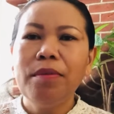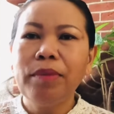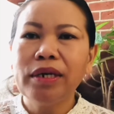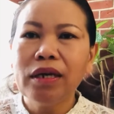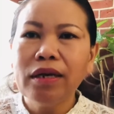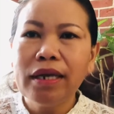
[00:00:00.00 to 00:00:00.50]
มั
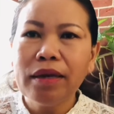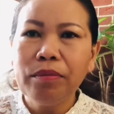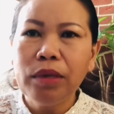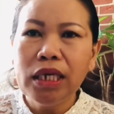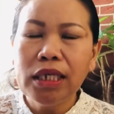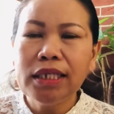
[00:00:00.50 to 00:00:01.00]
นก็ยัง
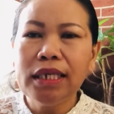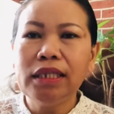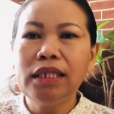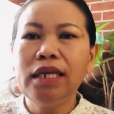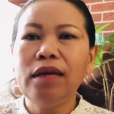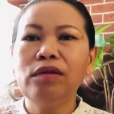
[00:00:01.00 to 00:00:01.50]
มีสิ่ง
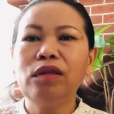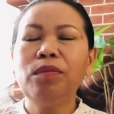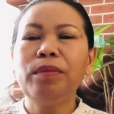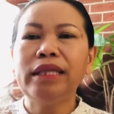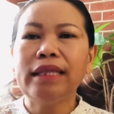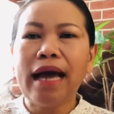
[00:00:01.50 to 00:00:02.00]
ที่เราต้อง
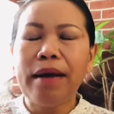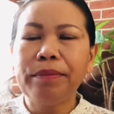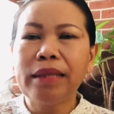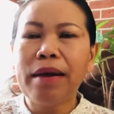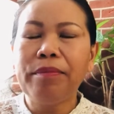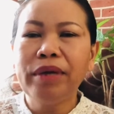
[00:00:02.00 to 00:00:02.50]
ไปตาม
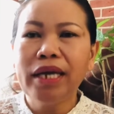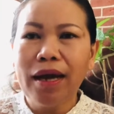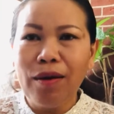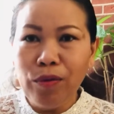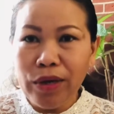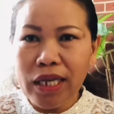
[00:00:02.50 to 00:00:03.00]
ทำ ให้
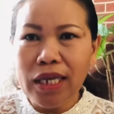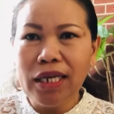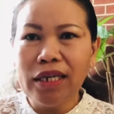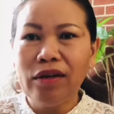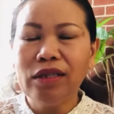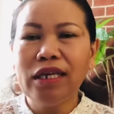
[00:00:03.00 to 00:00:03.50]
เขาอีก
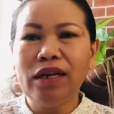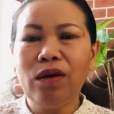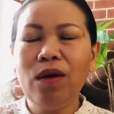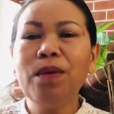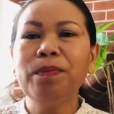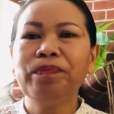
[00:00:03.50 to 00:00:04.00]
นอกจาก
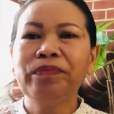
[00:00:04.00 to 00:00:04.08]
เนาะ